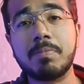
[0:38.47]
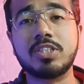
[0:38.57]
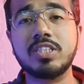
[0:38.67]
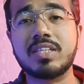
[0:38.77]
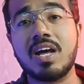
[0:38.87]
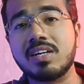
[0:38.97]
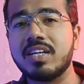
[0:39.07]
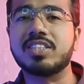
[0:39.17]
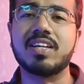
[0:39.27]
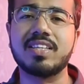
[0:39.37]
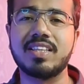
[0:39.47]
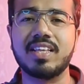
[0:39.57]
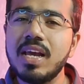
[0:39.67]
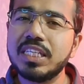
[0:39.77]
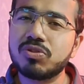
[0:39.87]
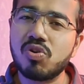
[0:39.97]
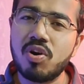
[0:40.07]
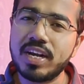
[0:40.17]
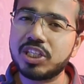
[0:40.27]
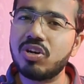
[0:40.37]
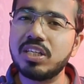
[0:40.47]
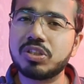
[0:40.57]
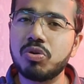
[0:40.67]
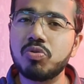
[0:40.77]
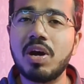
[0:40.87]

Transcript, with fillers: 25 लाख खर्च कर देते हैं इसको कॉन्टेक्चुअलाइज करूँ तो